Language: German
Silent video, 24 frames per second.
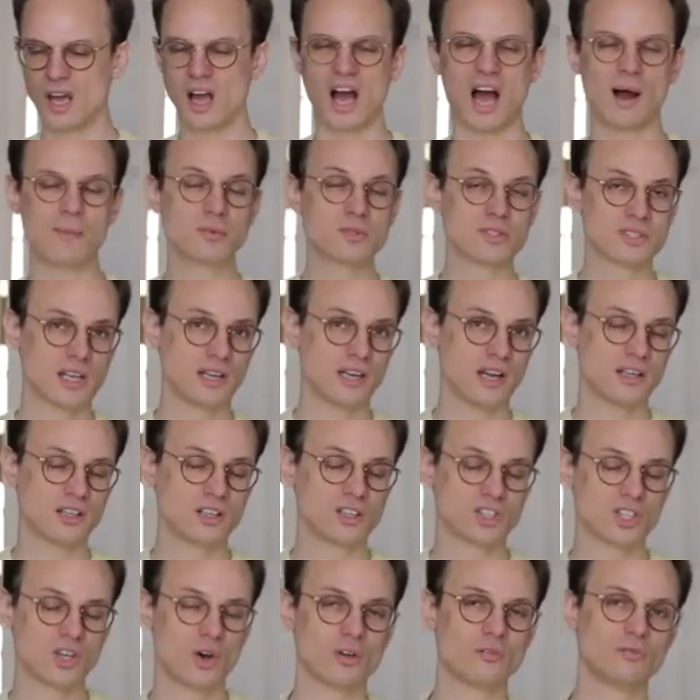haben uns dann
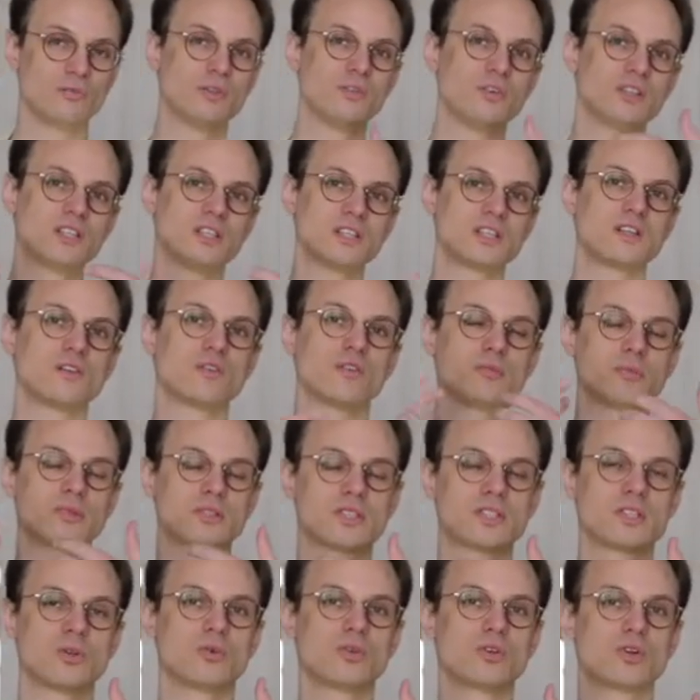angeschaut, wie wird diese
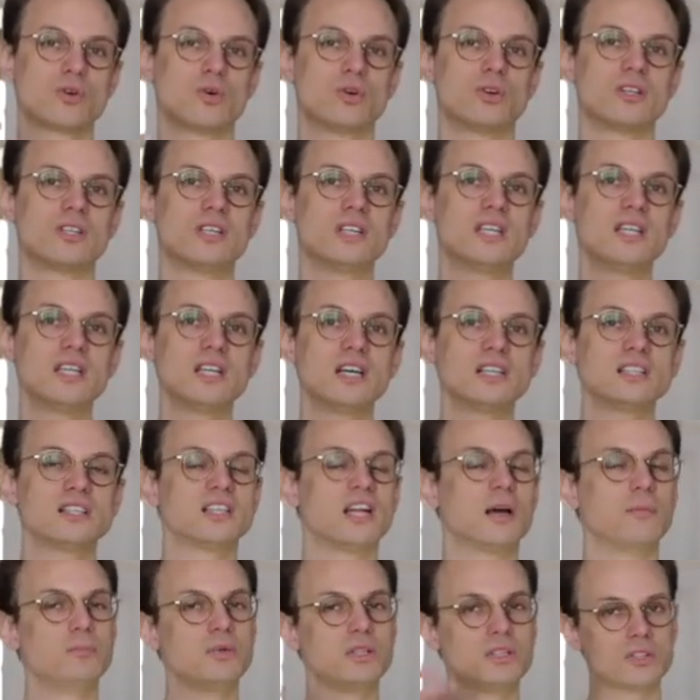Information kodiert in
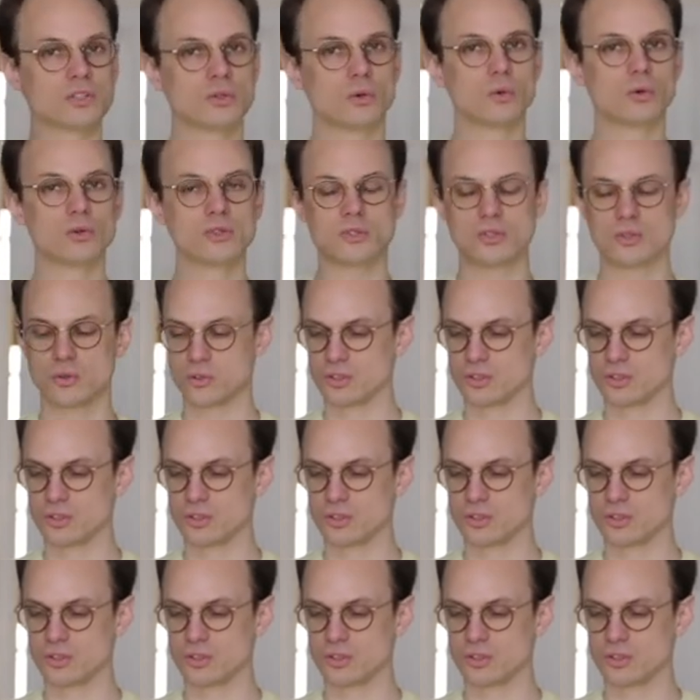der Mitose